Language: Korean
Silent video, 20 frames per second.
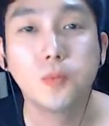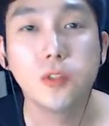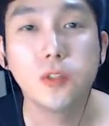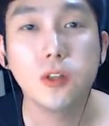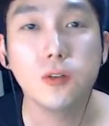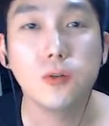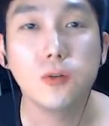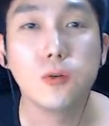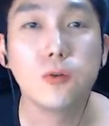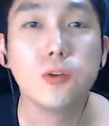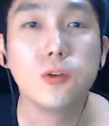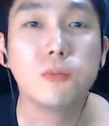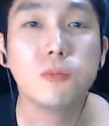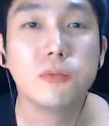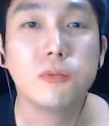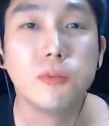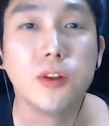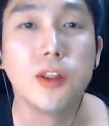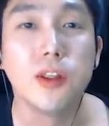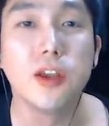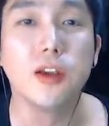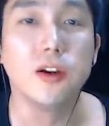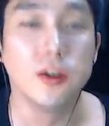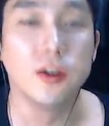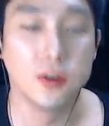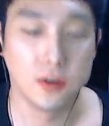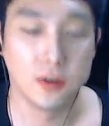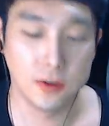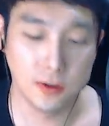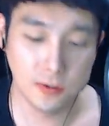돌고 싶으면
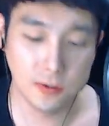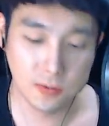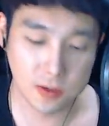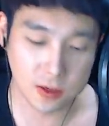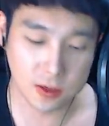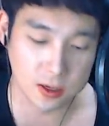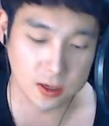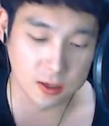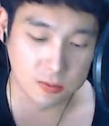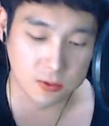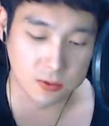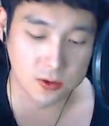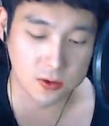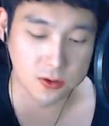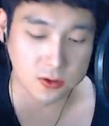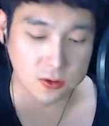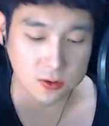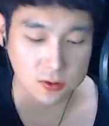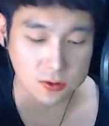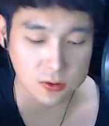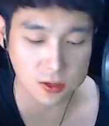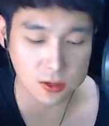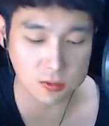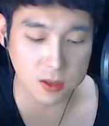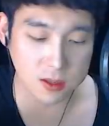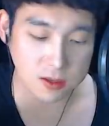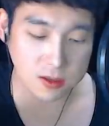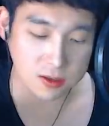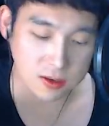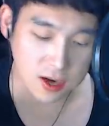해요. 네, 뭔 저걸로
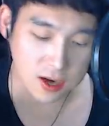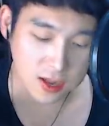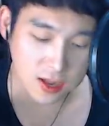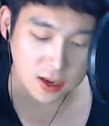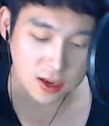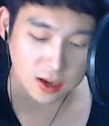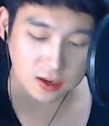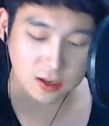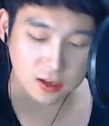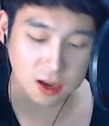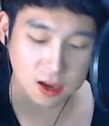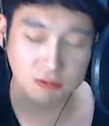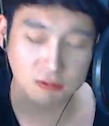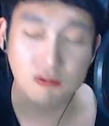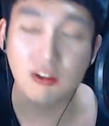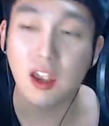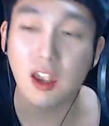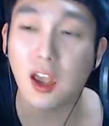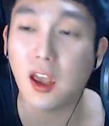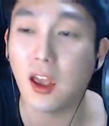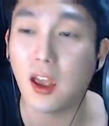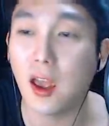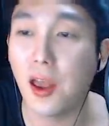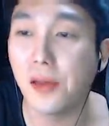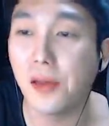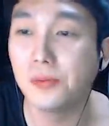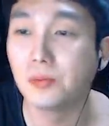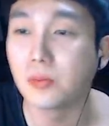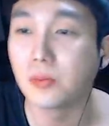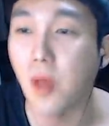이벤트를 하냐. 그냥
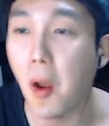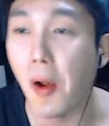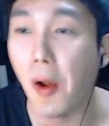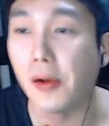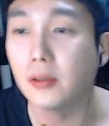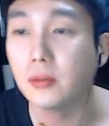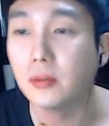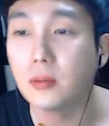줄게. 어.